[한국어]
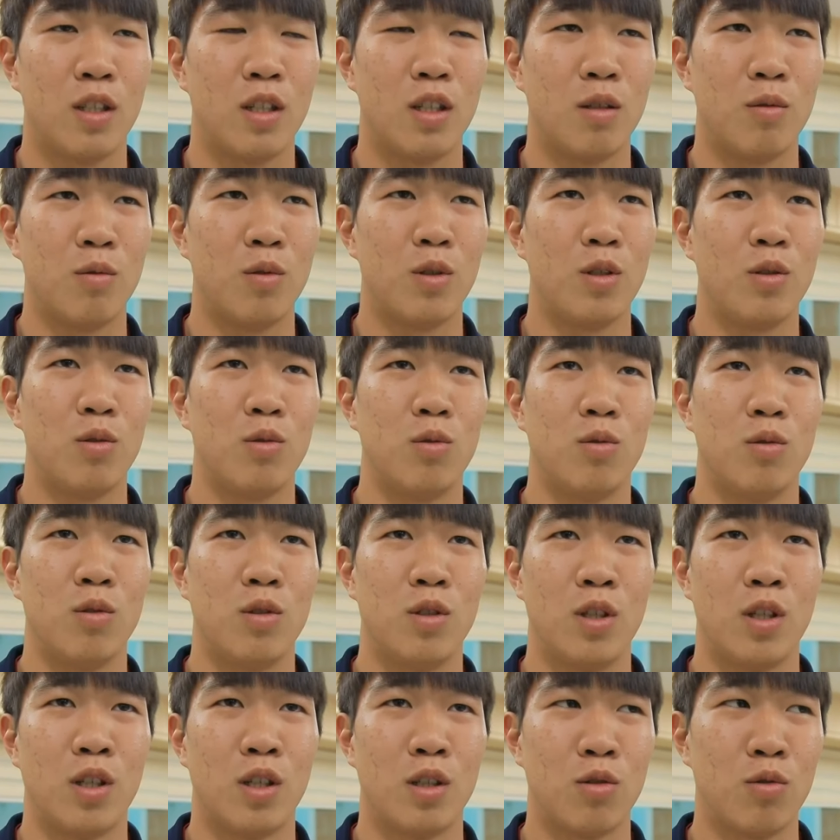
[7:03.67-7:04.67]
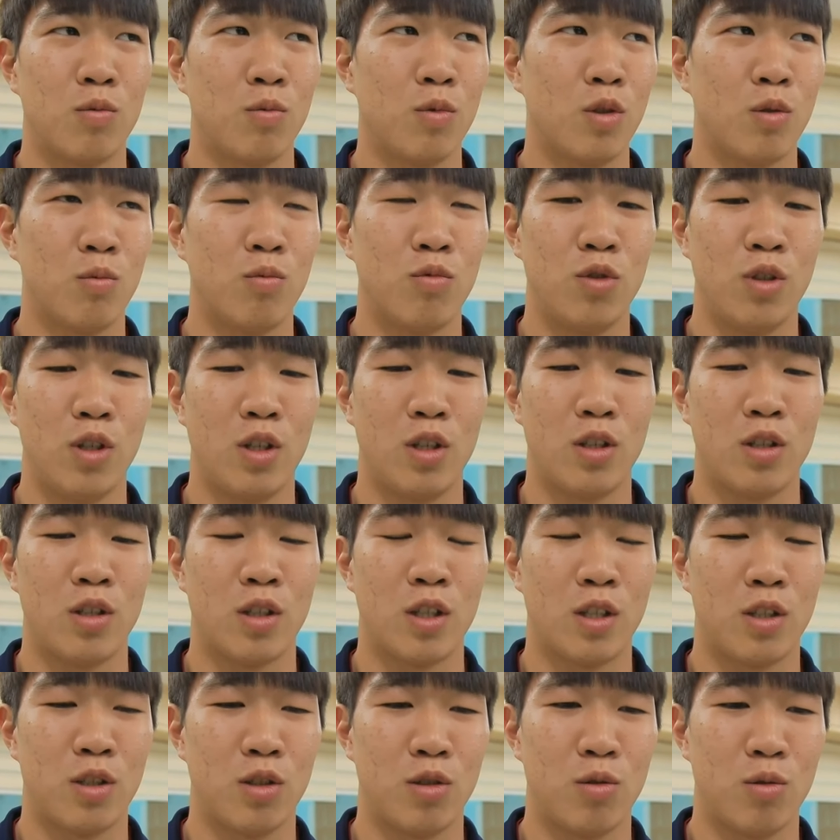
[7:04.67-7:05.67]
아무래도 제가 좀 더 무게를
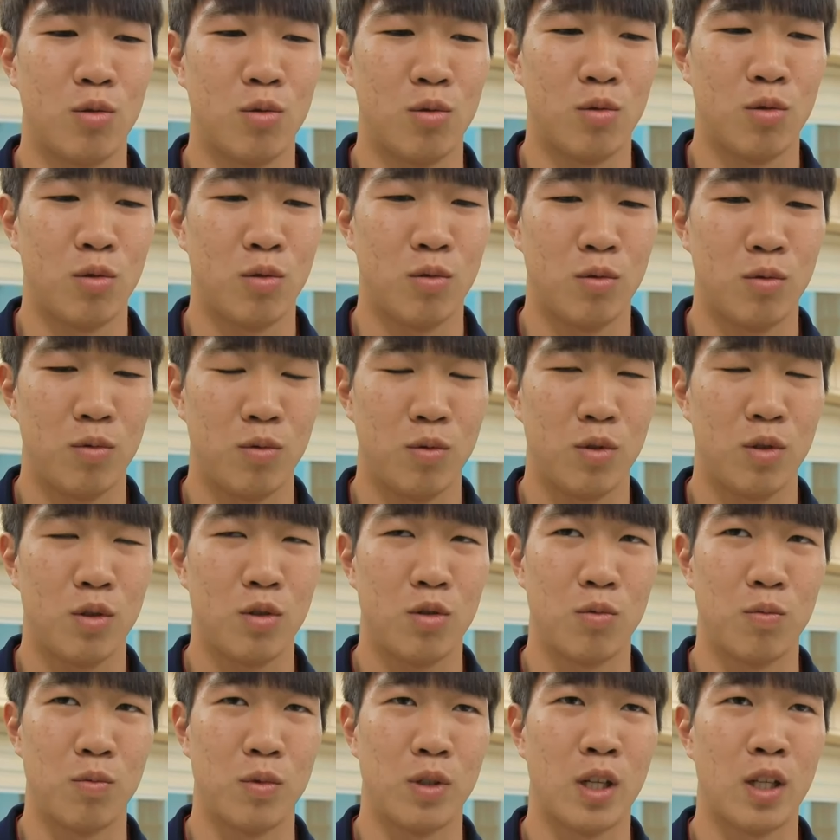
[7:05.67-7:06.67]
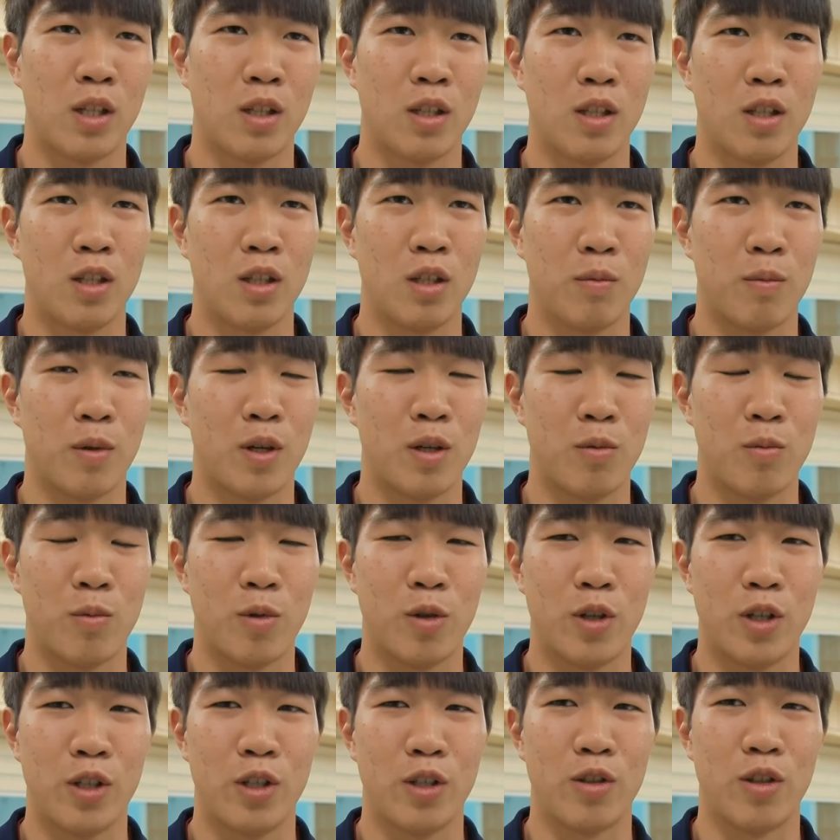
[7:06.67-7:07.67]
가지고 좀 단단하게 마음을
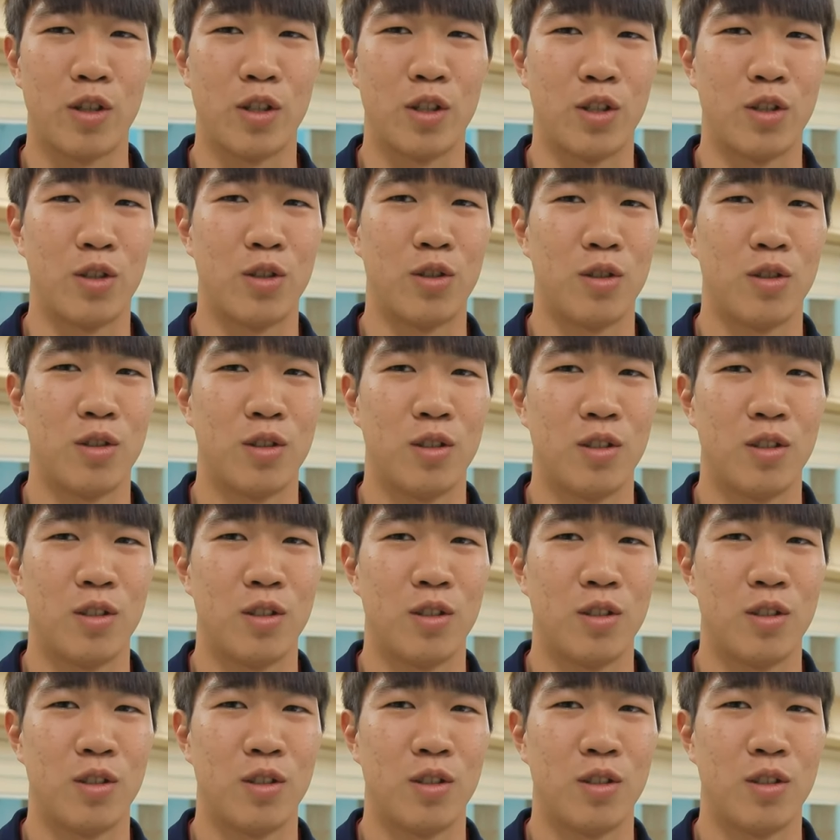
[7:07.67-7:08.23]
먹어야 될 것 같아요.